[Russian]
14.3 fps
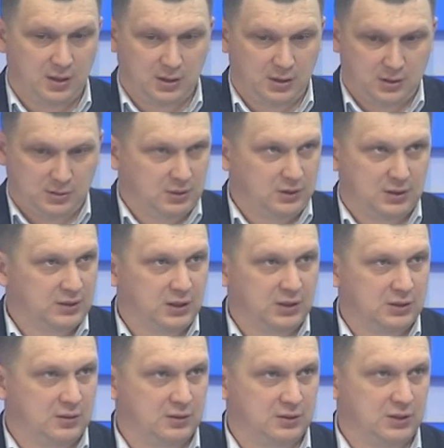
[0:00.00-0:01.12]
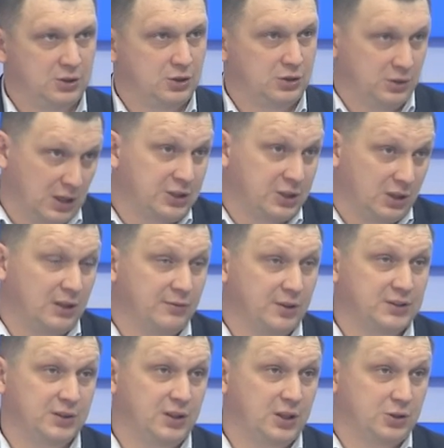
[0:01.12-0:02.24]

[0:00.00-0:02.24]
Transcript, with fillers: а каких-то, значит, и наша главная задача,